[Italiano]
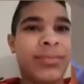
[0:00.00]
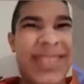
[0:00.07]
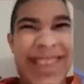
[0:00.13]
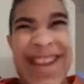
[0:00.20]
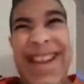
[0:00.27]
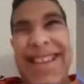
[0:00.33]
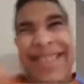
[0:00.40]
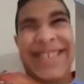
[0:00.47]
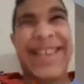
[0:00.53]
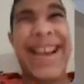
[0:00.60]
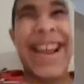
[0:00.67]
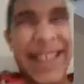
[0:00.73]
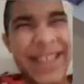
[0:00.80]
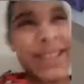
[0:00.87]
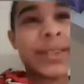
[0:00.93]
Cash,
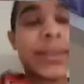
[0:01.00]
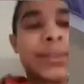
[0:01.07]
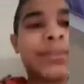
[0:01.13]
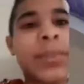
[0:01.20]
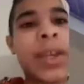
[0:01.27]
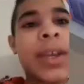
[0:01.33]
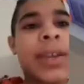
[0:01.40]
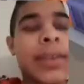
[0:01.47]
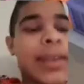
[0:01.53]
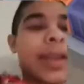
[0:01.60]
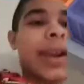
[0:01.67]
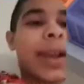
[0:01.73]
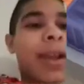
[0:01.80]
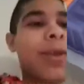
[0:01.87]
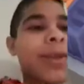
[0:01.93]
cash.
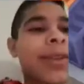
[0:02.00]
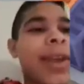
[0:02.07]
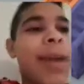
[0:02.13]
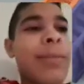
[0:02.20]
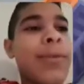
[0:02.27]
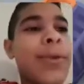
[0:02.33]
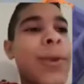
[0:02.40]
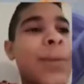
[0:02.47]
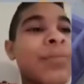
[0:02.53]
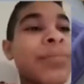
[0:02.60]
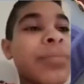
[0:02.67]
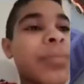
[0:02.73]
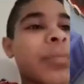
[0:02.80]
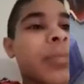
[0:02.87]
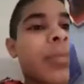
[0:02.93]
Dai, raga, guardiamolo.
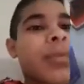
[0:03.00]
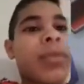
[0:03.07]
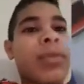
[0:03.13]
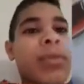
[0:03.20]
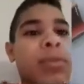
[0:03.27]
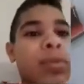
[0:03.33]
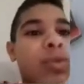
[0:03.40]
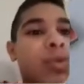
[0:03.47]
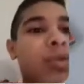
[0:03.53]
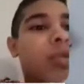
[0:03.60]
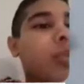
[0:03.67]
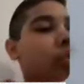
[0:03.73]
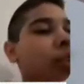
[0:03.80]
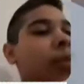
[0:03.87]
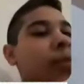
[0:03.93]
Non lo
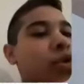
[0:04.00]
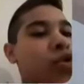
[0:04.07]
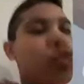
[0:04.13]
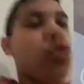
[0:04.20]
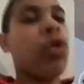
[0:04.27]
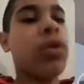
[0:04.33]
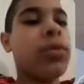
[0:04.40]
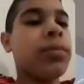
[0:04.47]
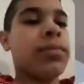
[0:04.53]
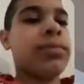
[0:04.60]
lasciamo solo.